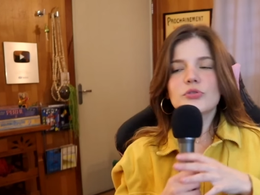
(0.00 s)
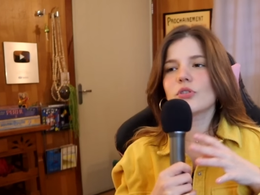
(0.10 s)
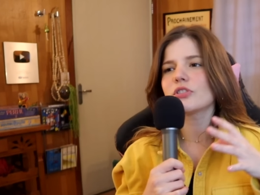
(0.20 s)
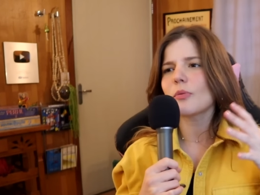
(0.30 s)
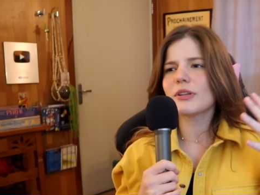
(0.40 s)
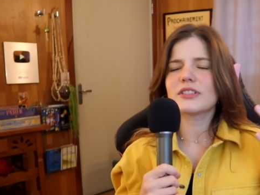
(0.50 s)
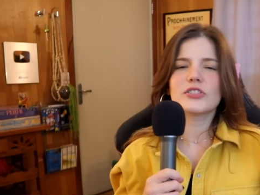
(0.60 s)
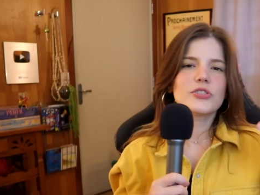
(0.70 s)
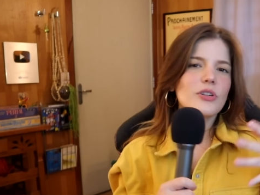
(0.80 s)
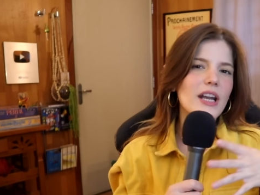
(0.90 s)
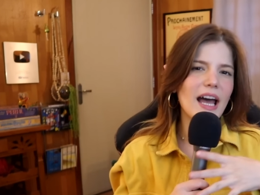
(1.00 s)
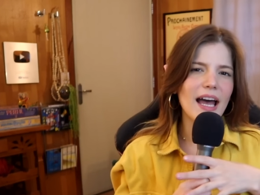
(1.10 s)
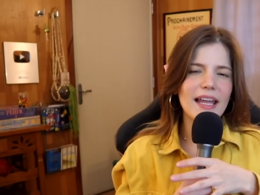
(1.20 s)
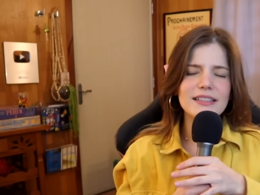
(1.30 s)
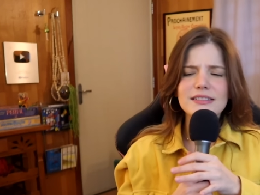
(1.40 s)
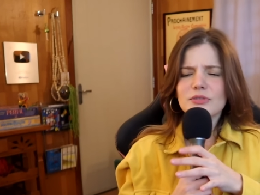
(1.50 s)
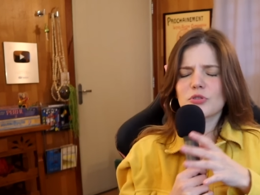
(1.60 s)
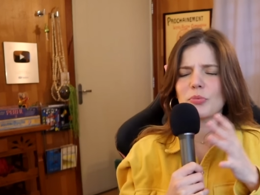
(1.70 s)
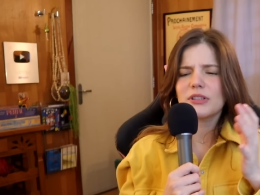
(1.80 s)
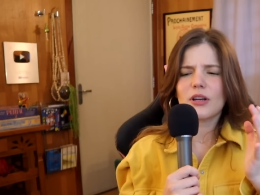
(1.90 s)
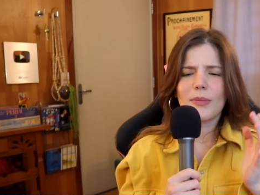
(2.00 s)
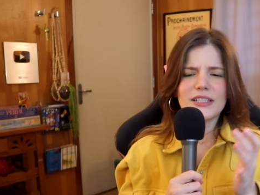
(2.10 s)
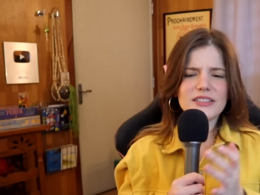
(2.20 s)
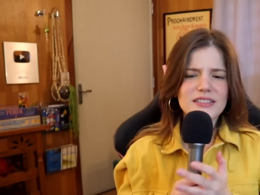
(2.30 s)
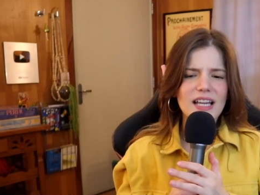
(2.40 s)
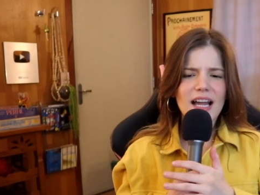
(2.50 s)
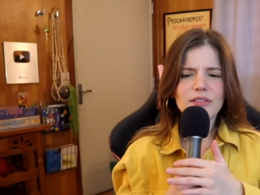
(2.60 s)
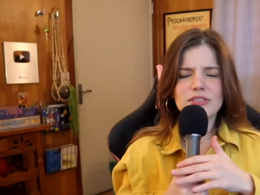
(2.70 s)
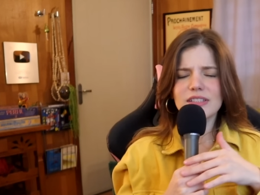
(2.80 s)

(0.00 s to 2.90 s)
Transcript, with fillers: E os dois começam a chorar, eles estão super traumatizados,